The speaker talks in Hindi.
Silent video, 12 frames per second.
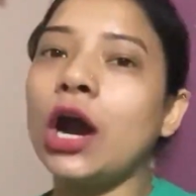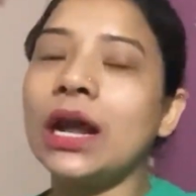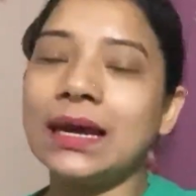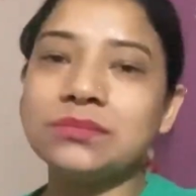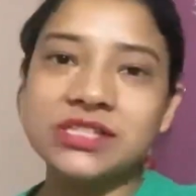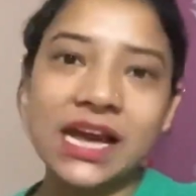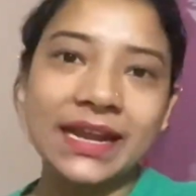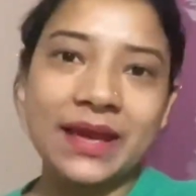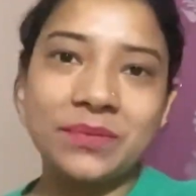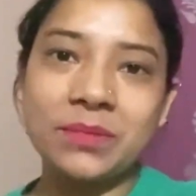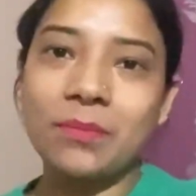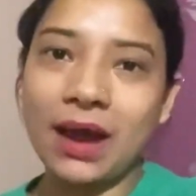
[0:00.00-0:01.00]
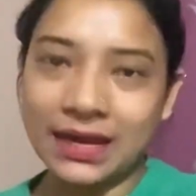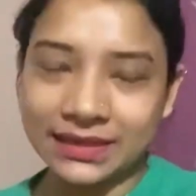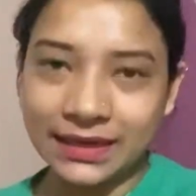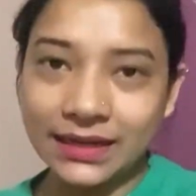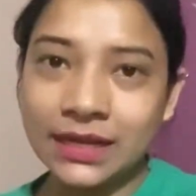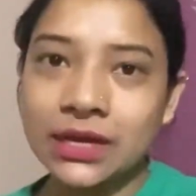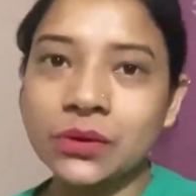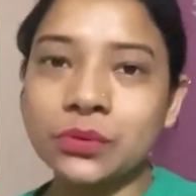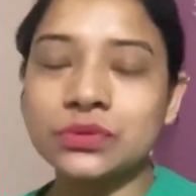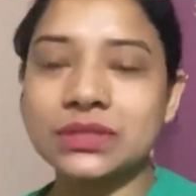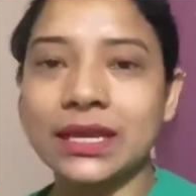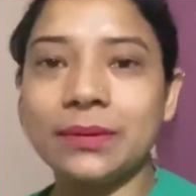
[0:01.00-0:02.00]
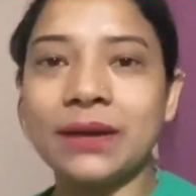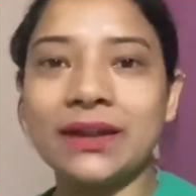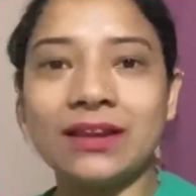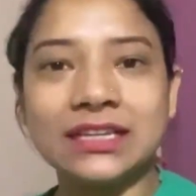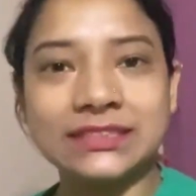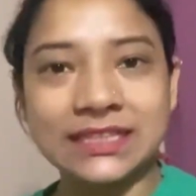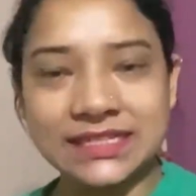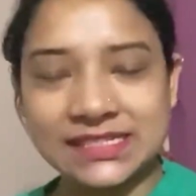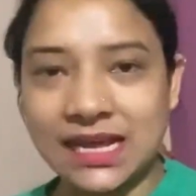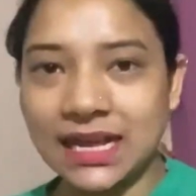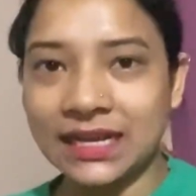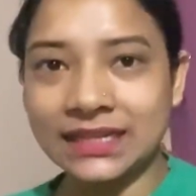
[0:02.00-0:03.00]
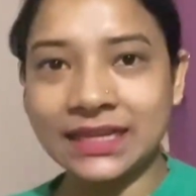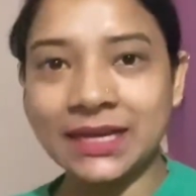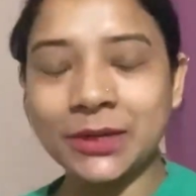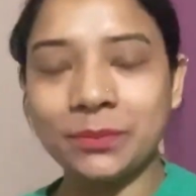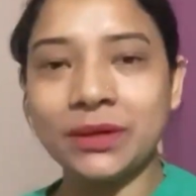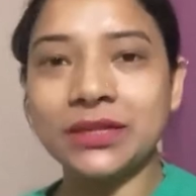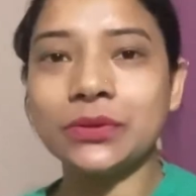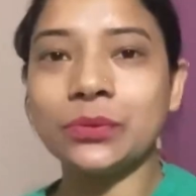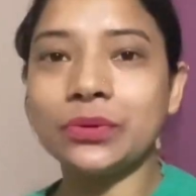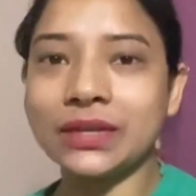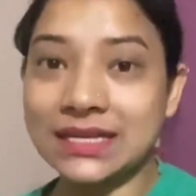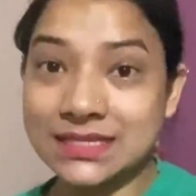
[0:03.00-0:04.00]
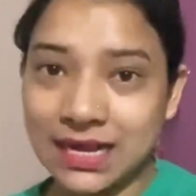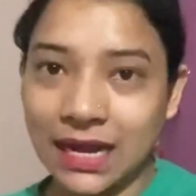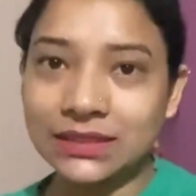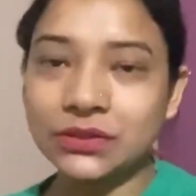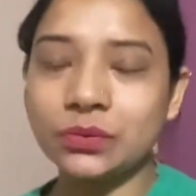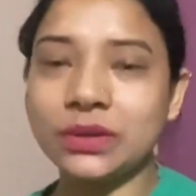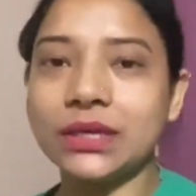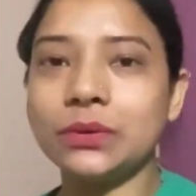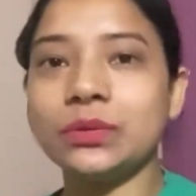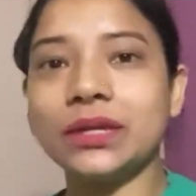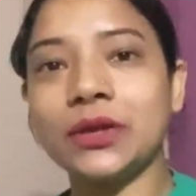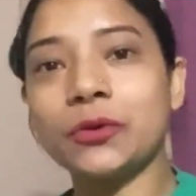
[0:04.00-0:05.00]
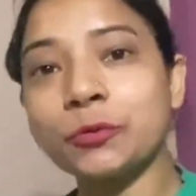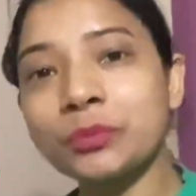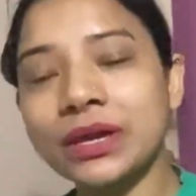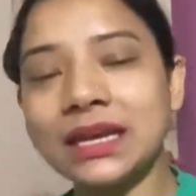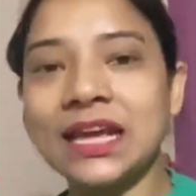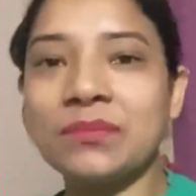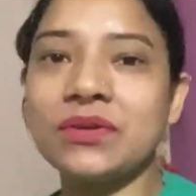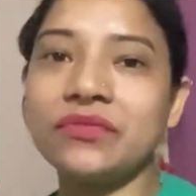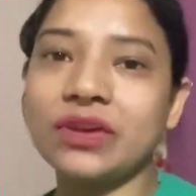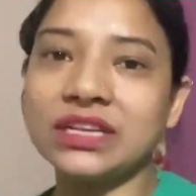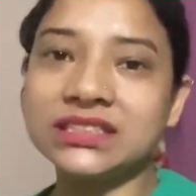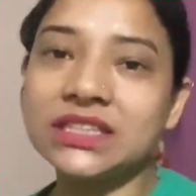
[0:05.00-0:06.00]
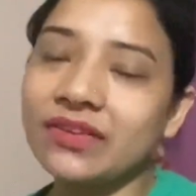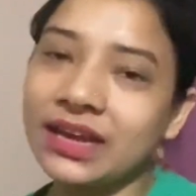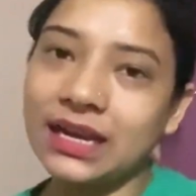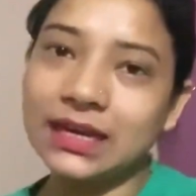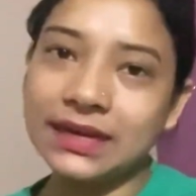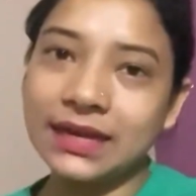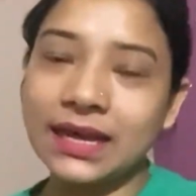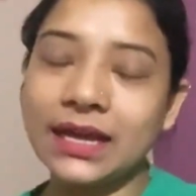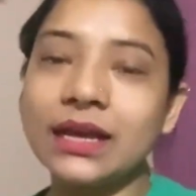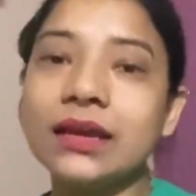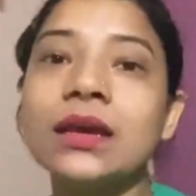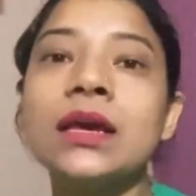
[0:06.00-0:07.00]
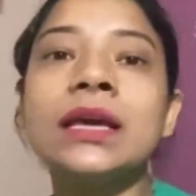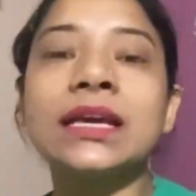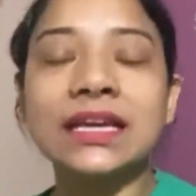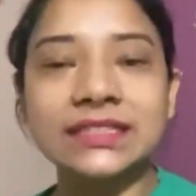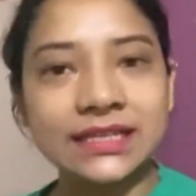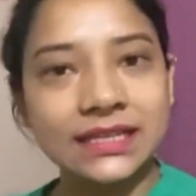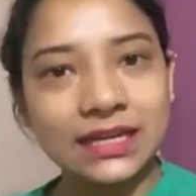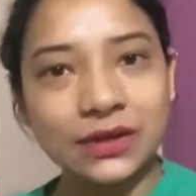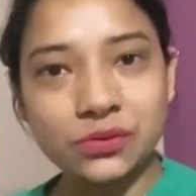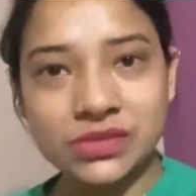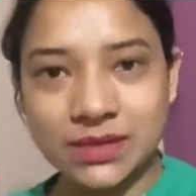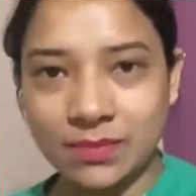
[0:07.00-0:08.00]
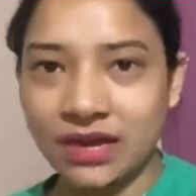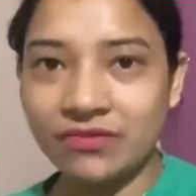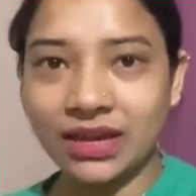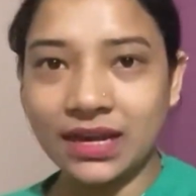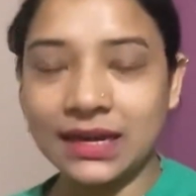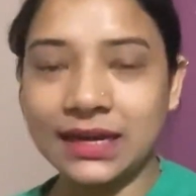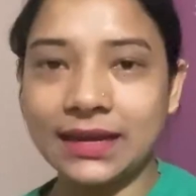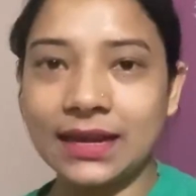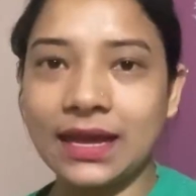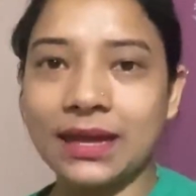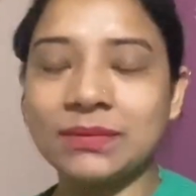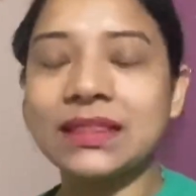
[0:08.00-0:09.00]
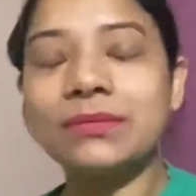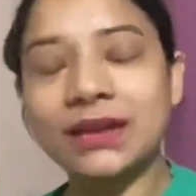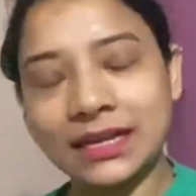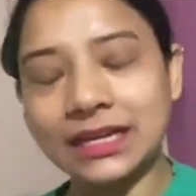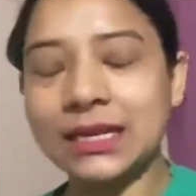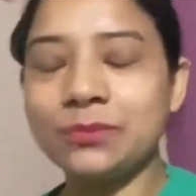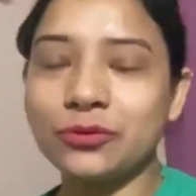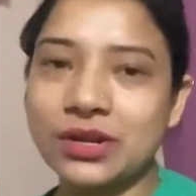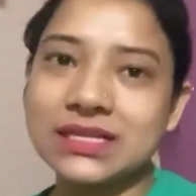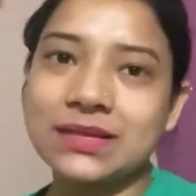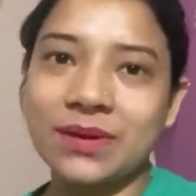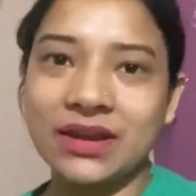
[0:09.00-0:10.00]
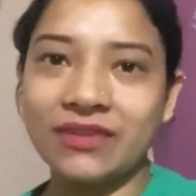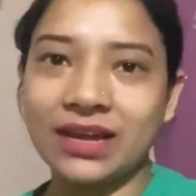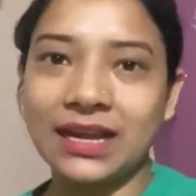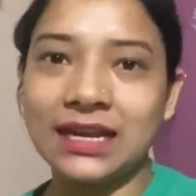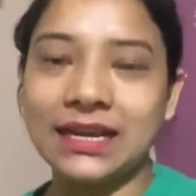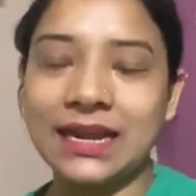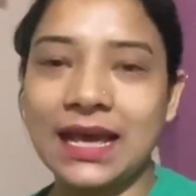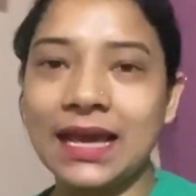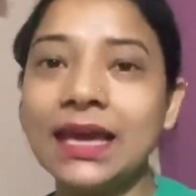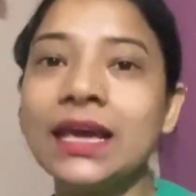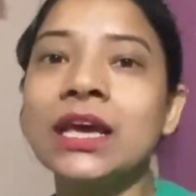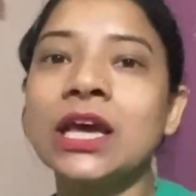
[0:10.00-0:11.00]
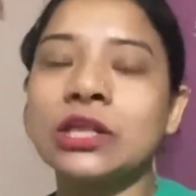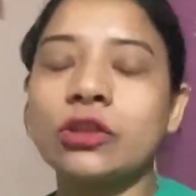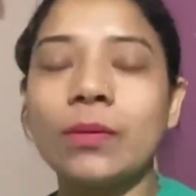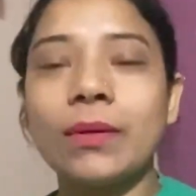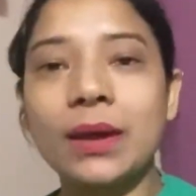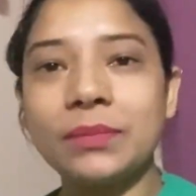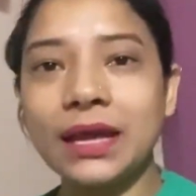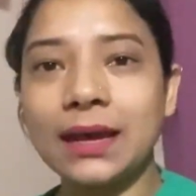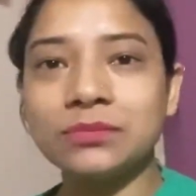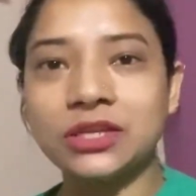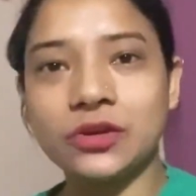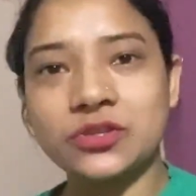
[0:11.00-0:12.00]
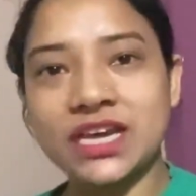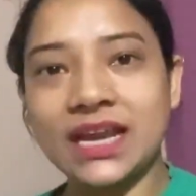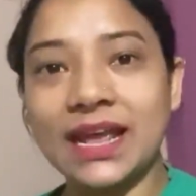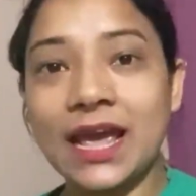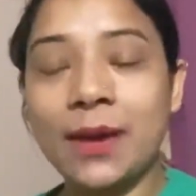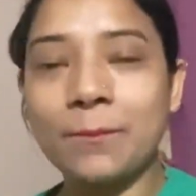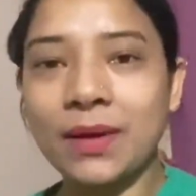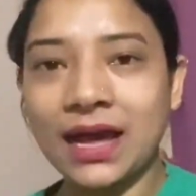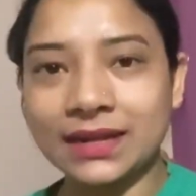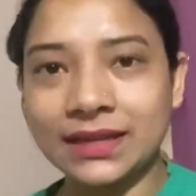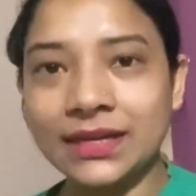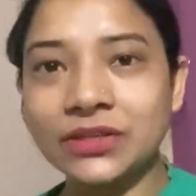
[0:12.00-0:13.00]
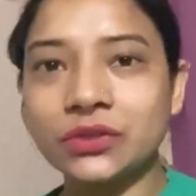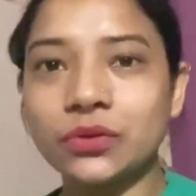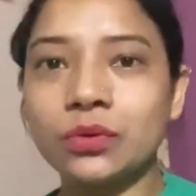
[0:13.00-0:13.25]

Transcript: और हम जा रहे हैं अभी मार्केट उसके बड़े वाले जेठ जी आ रखे थे घर पे तो उनके साथ क्योंकि उनके रूम के लिए हमें फर्नीचर वगैरह लेना है किचन के लिए कुछ सामान वगैरह लेना है मतलब घर के लिए पूरा सामान वगैरह लेना है तो अभी हम तीनों जा रहे हैं मार्केट तो